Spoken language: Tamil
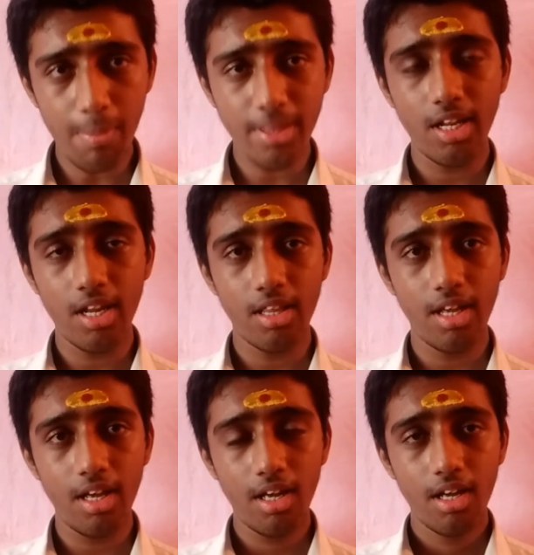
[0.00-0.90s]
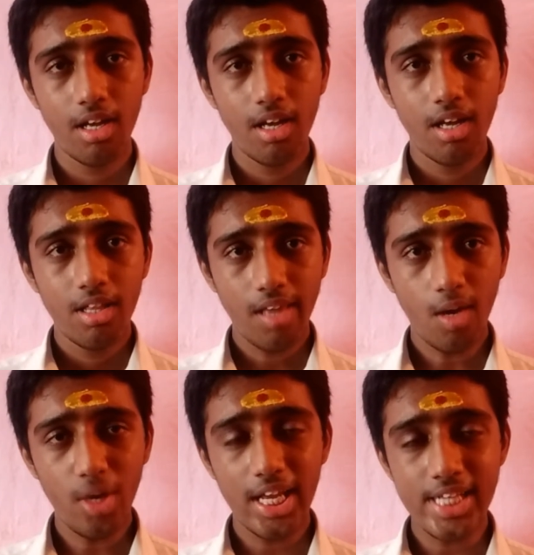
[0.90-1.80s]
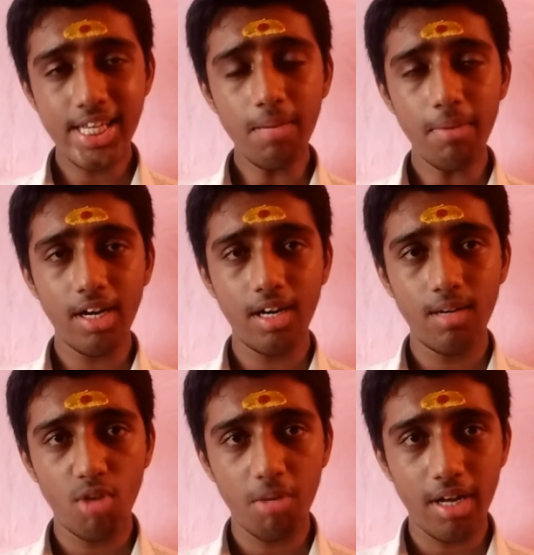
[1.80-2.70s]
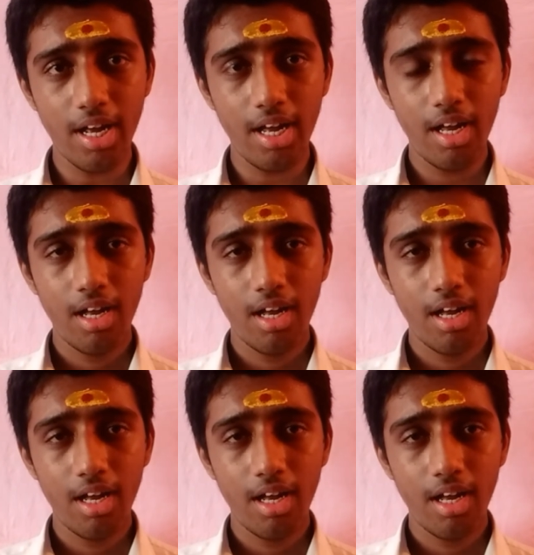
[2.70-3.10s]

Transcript: லாபத்திலிருந்து தன்னுடைய ரசிகர் மன்றங்கள் மூலமாக